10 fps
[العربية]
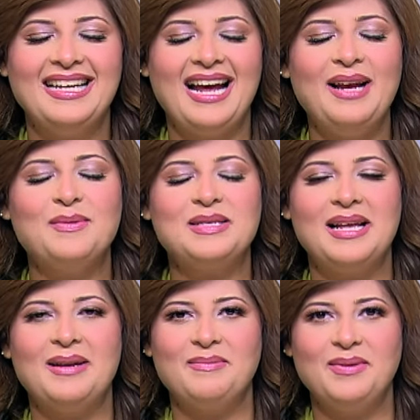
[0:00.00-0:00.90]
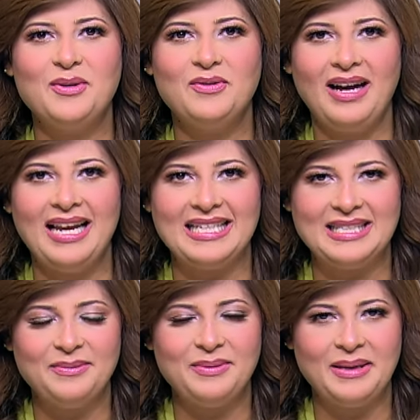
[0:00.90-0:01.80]
الخير اهلا وسهلا بيكم في حلقه
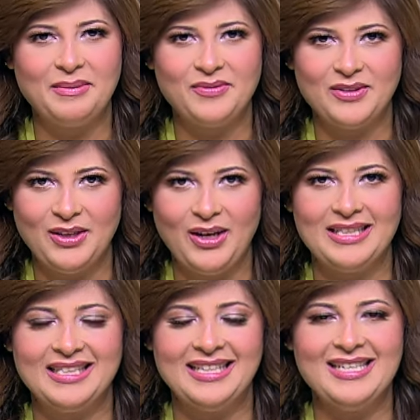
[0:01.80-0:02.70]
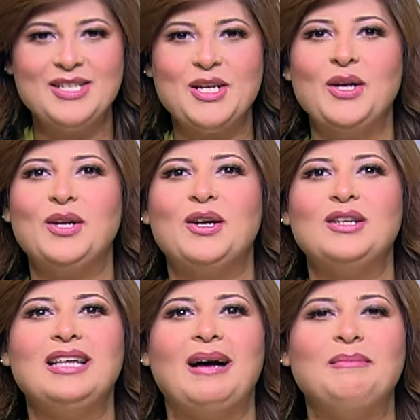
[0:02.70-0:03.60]
جديده من برنامج اتفضلوا عندنا ان شاء الله
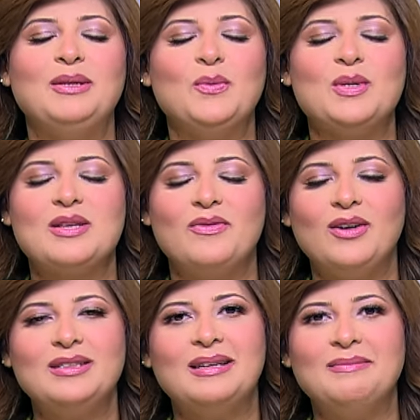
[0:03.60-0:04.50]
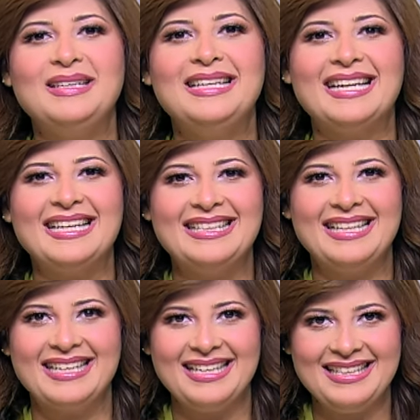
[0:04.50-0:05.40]
النهارده عاملين وصفات جميله جدا
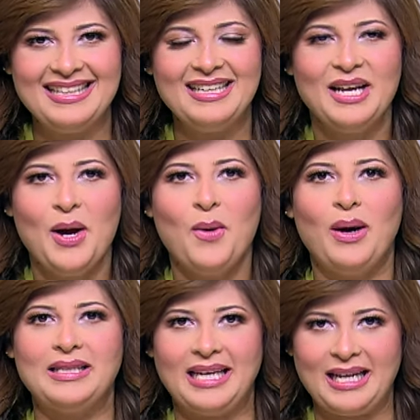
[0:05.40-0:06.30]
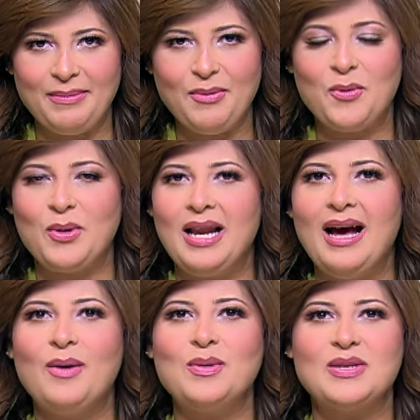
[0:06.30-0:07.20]
جدا وهتعجبكم
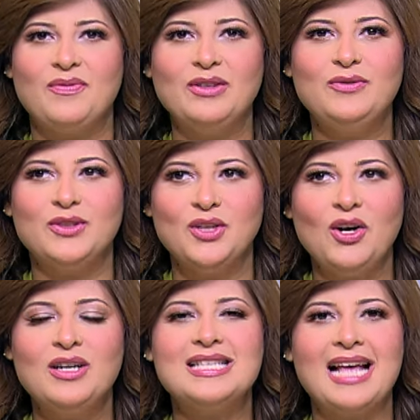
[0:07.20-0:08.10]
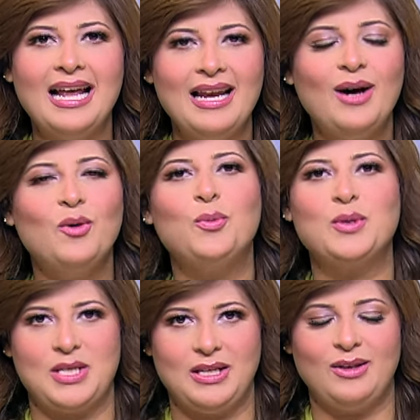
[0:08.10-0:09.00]
كلها وصفات فطار سهله
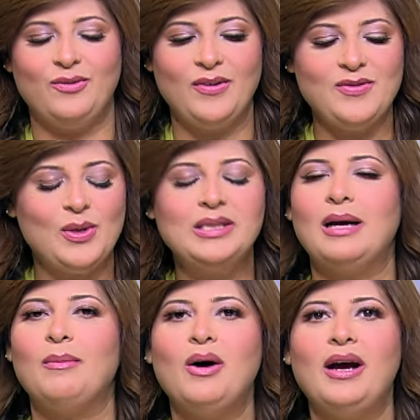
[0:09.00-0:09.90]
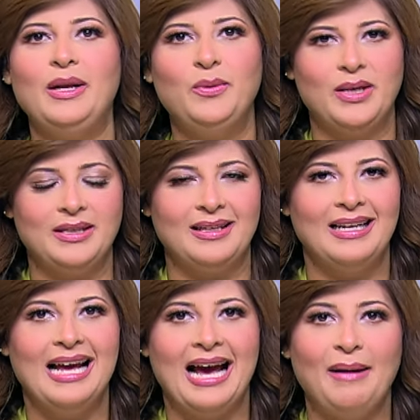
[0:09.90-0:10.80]
وبسيطه وفي نفس الوقت طعمها حلو جدا
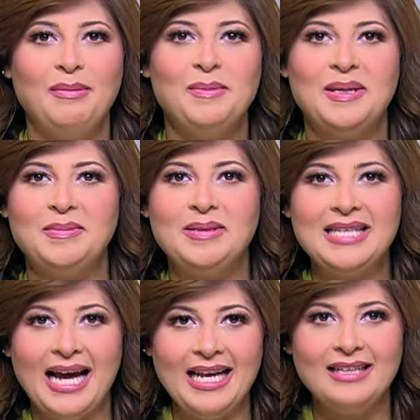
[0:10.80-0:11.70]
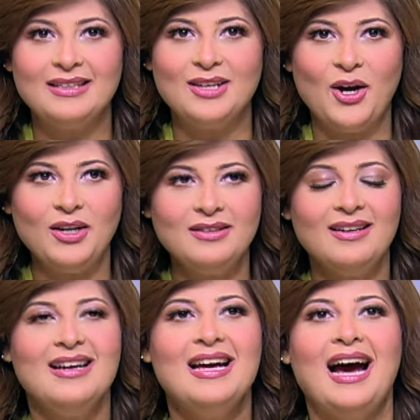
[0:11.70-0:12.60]
قبل ما نبتدي حلقه النهارده
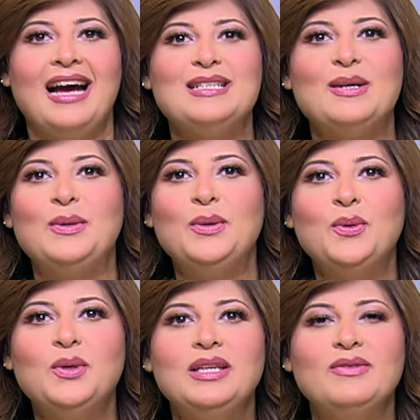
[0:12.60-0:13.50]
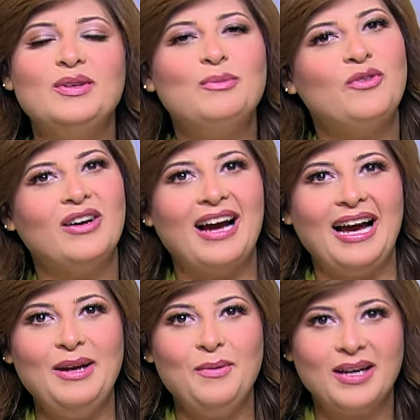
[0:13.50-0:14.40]
عايزه اقول لكم ان في مفاجاه
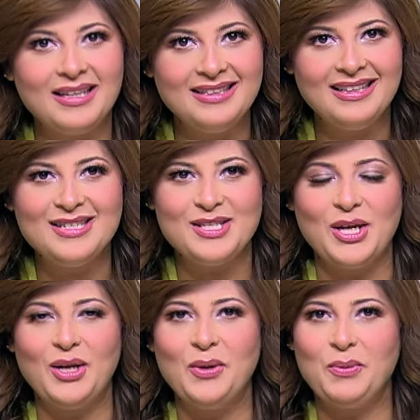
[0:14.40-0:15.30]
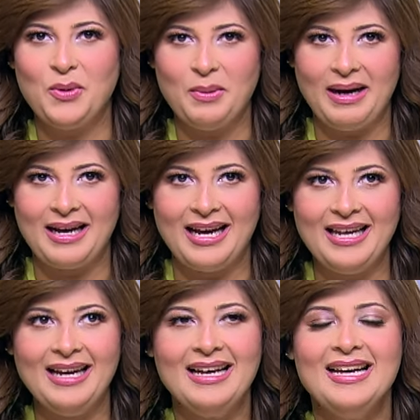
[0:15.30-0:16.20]
حلوه جدا ان شاء الله يوم الجمعه
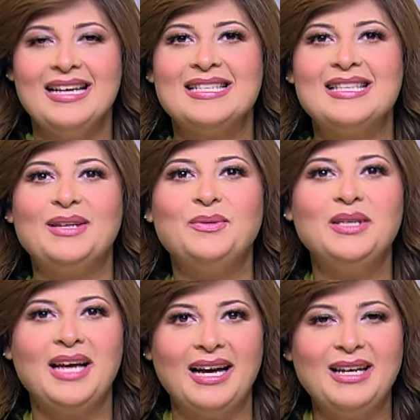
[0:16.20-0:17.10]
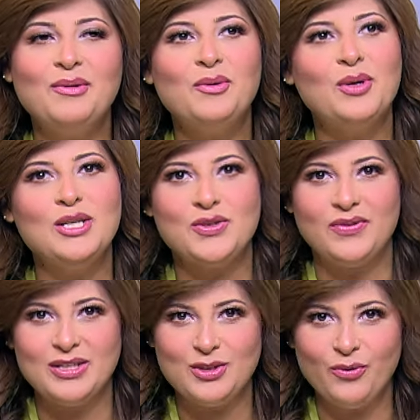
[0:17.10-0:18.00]
الجايه استنوني انا وكل
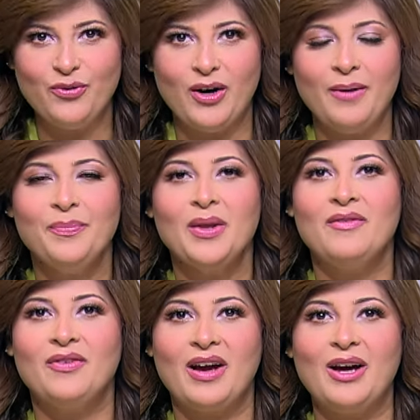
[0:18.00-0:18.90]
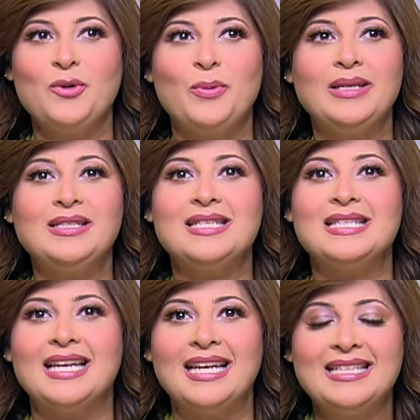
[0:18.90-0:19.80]
شيفات سفره في كارو بايتس
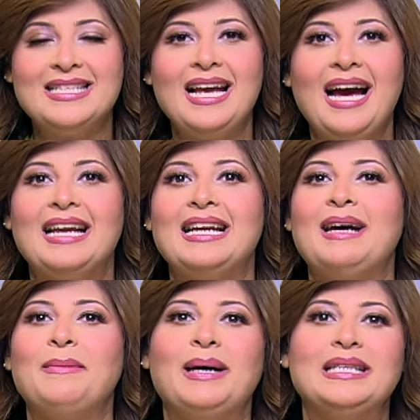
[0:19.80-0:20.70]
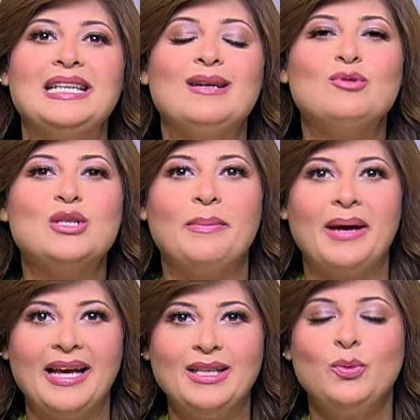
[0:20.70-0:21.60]
السنه دي هنبقى عندنا
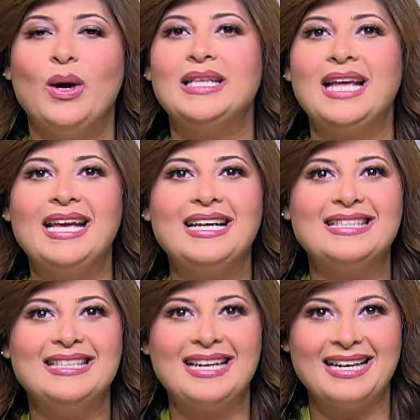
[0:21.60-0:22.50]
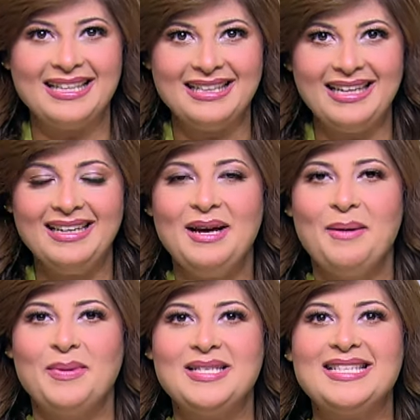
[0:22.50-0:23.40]
مسابقات وهدايا كتيره جدا
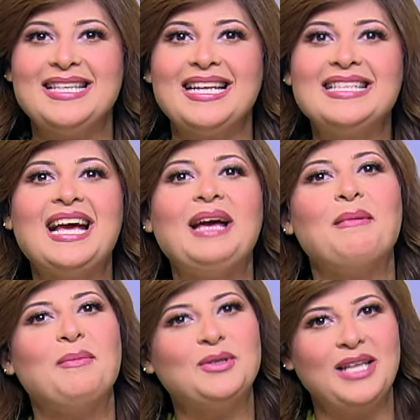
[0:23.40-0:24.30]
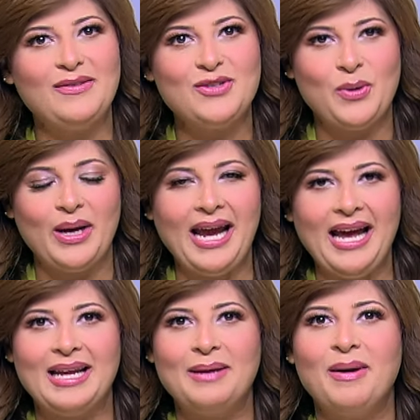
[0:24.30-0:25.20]
بس السنه دي هيبقى مختلف شويه
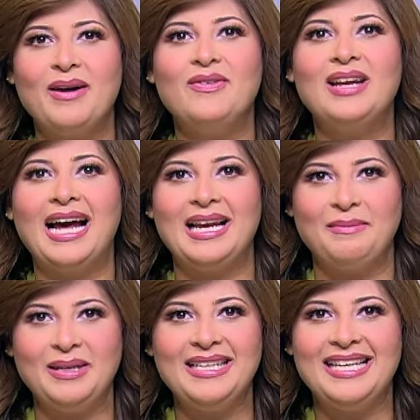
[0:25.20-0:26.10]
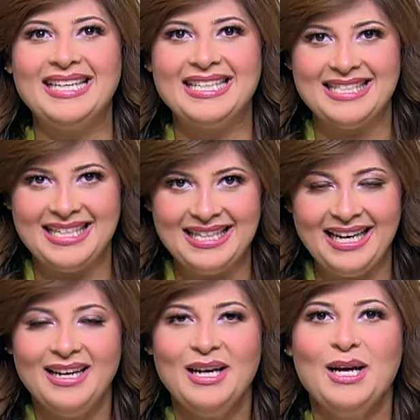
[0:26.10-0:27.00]
هيبقى في العالمين
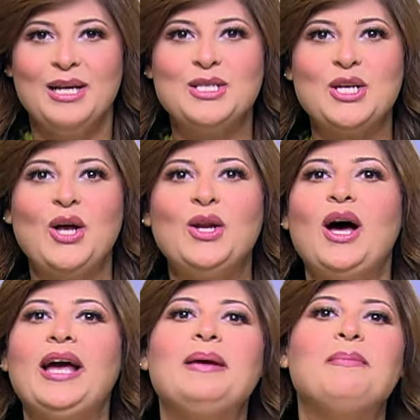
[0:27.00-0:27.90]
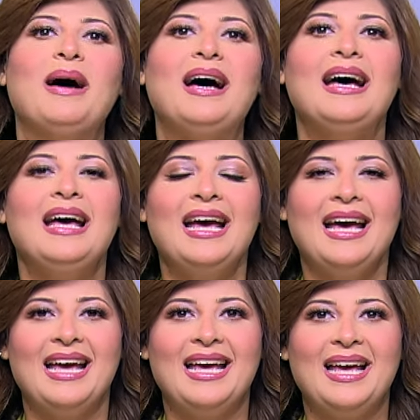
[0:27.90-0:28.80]
الجديده ان شاء الله هيبقى
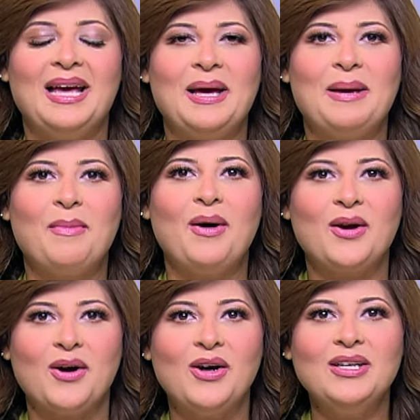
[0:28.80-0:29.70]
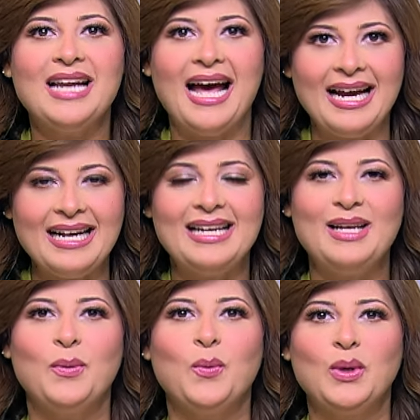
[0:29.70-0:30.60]
آه مهرجان اكل
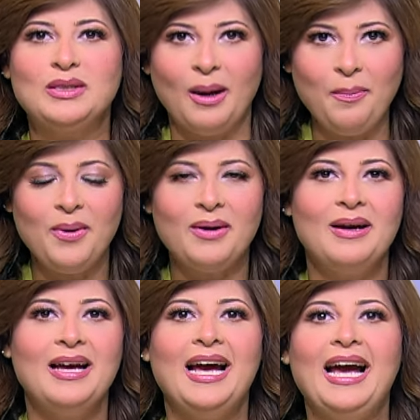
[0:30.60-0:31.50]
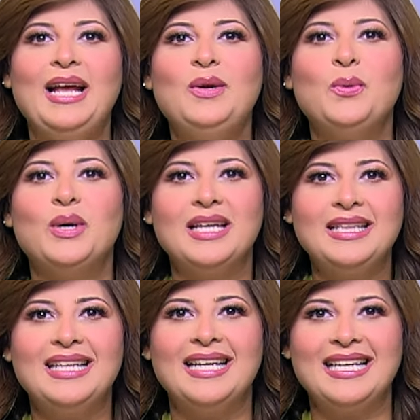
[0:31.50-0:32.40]
وطبخ حلو
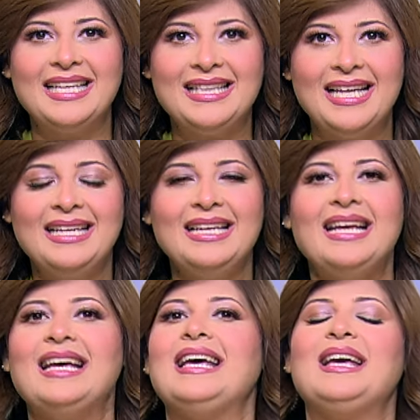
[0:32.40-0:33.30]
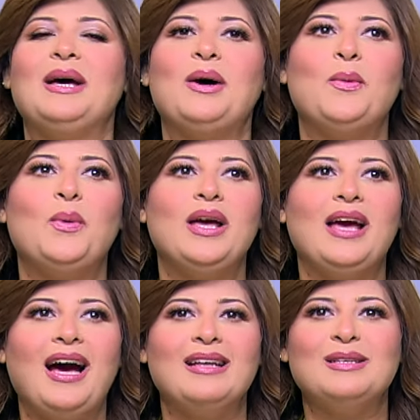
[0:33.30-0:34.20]
جدا جدا آه
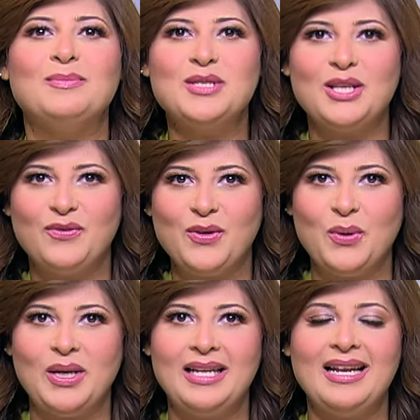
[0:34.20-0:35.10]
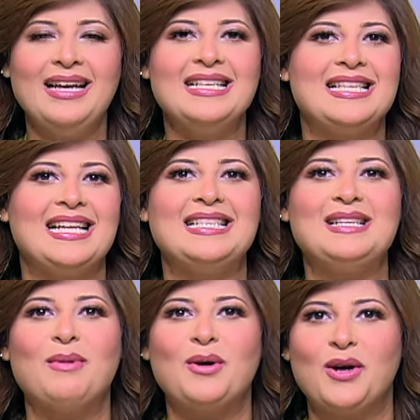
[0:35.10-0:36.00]
وهنتبسط فيه كلنا السنه دي
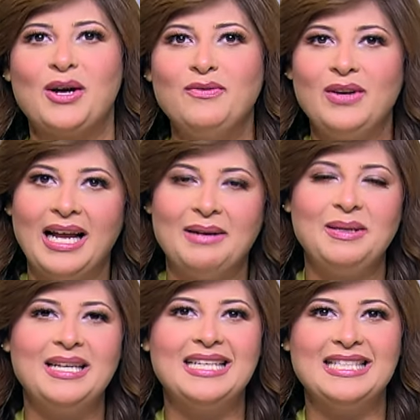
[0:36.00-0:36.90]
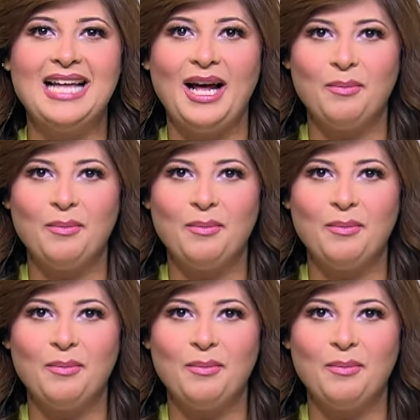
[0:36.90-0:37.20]
المهرجان في العالمين الجديد على